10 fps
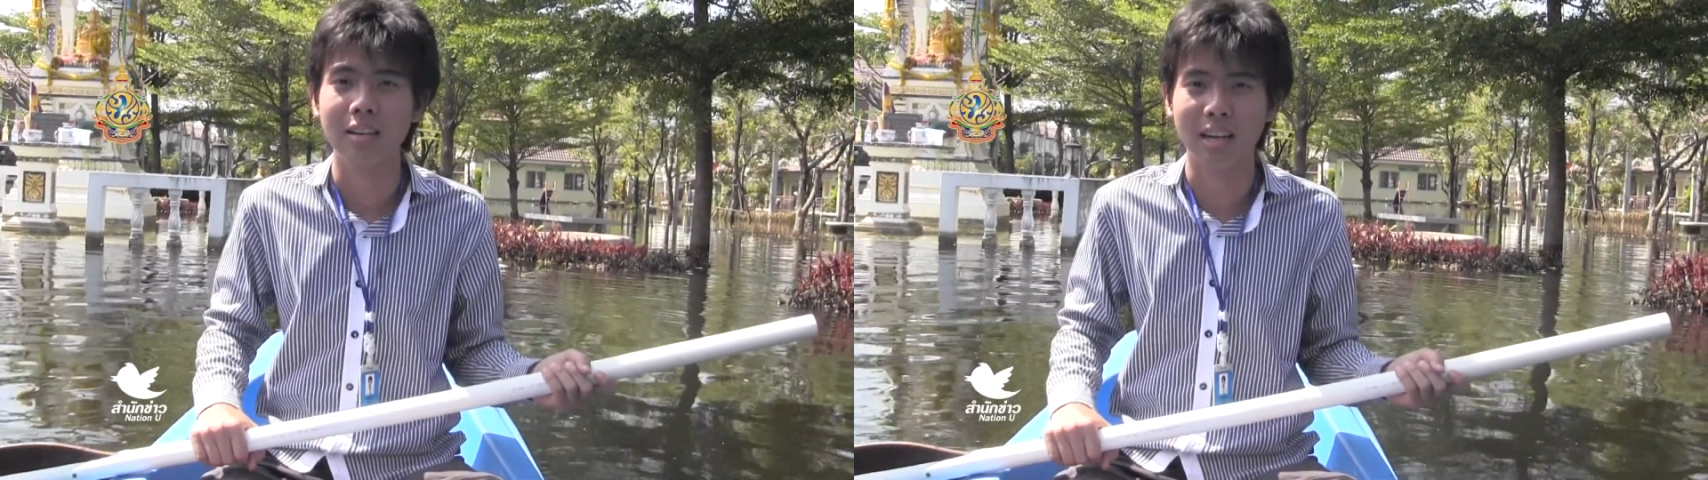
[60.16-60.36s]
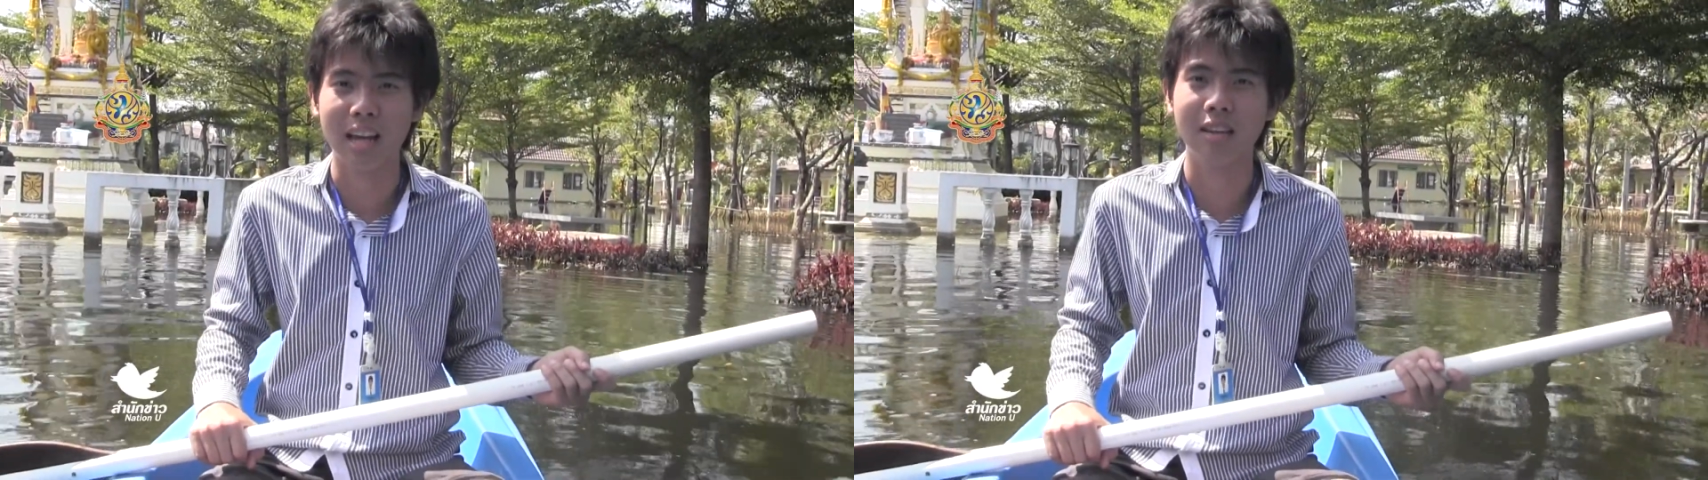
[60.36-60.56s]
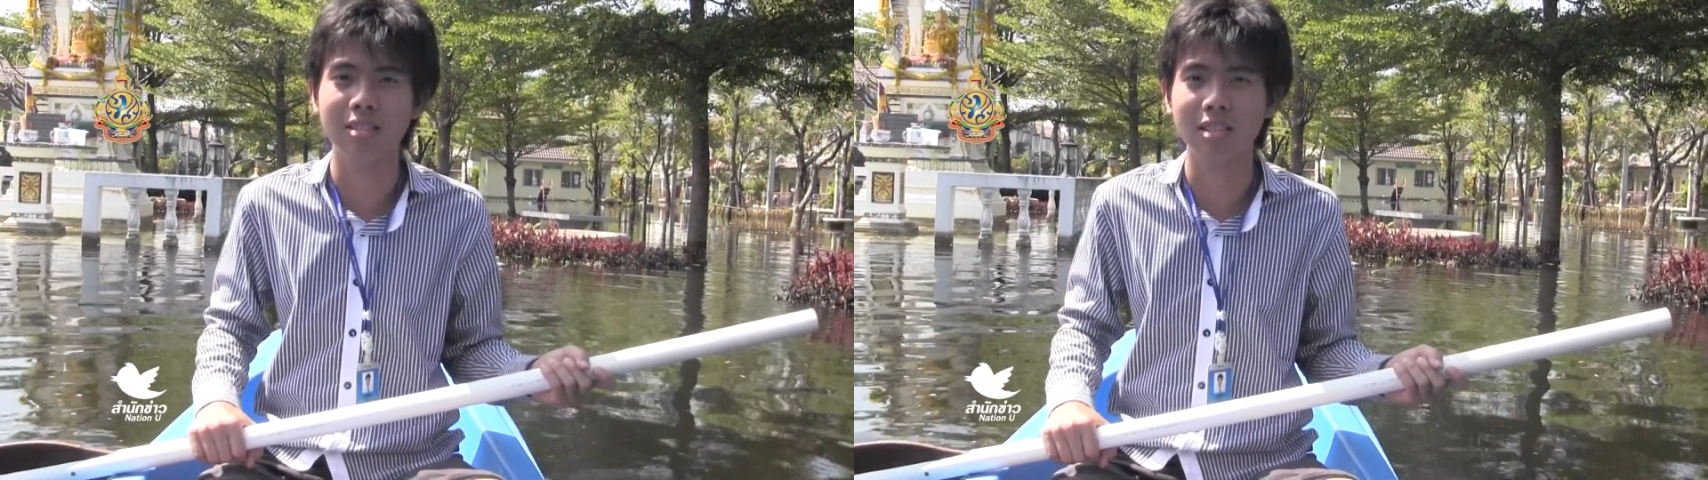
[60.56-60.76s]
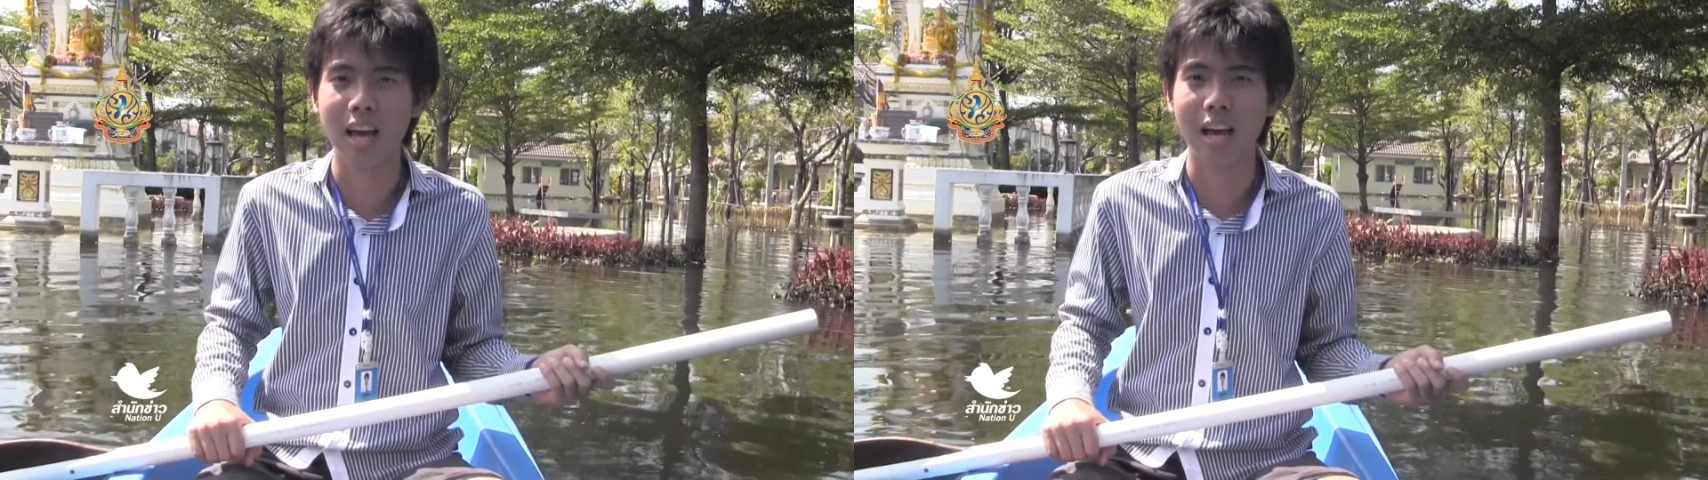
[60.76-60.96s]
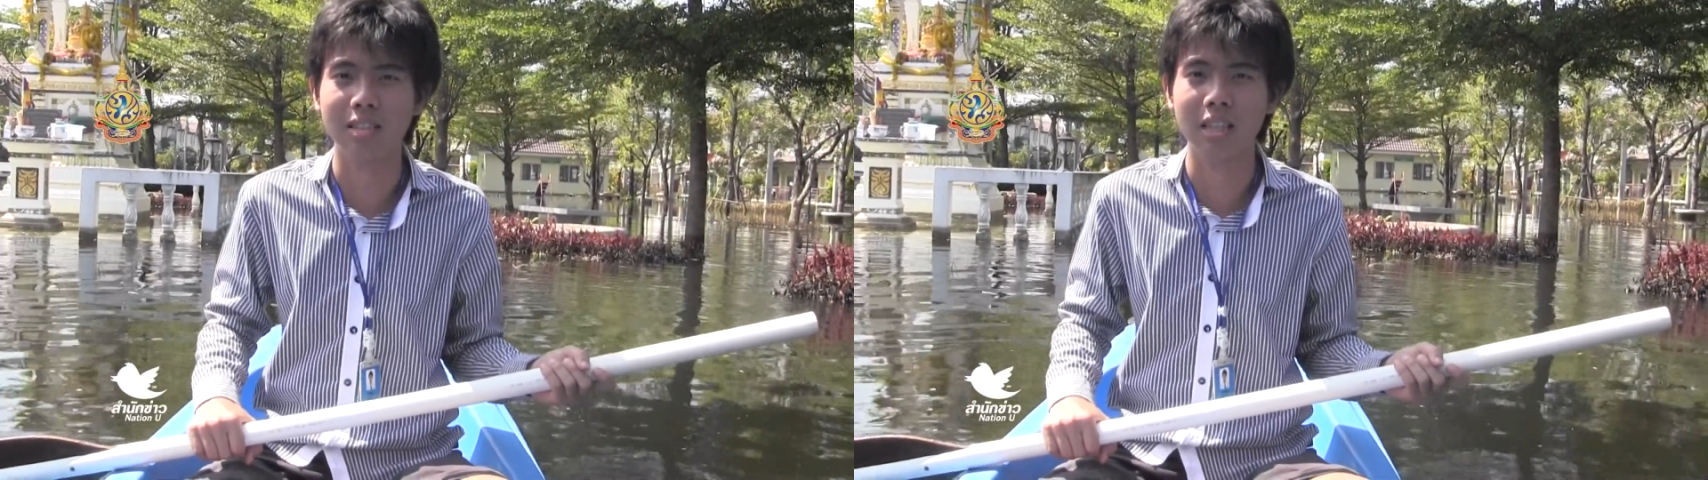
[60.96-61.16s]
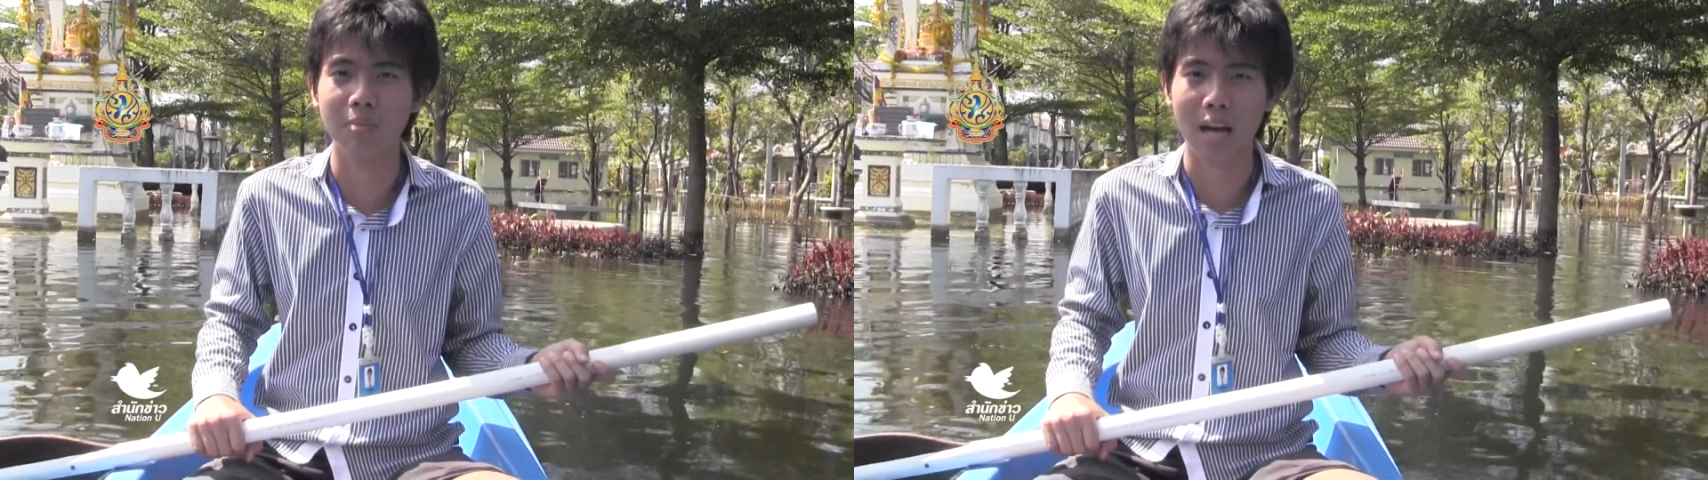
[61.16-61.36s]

ดังนั้นทางทีม